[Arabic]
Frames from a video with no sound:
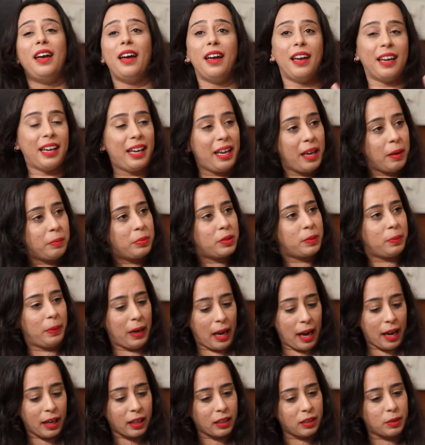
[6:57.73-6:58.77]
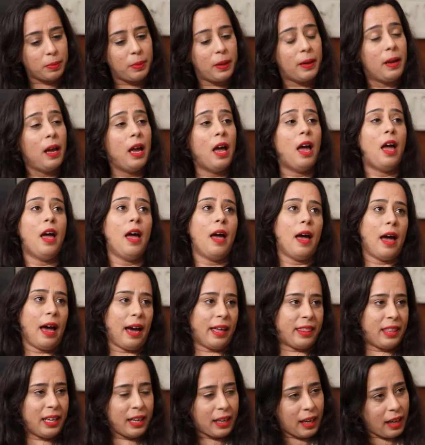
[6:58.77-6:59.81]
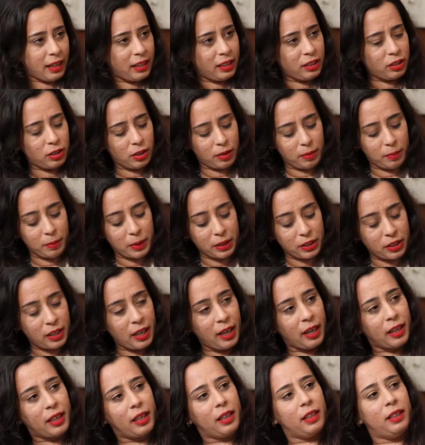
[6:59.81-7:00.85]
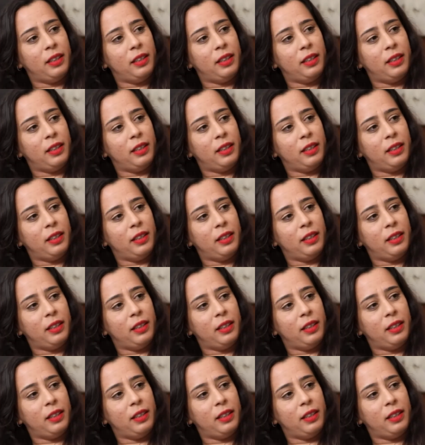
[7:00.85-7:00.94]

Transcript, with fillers: جيبس بالحق يشبه هذيك علاش المشاكل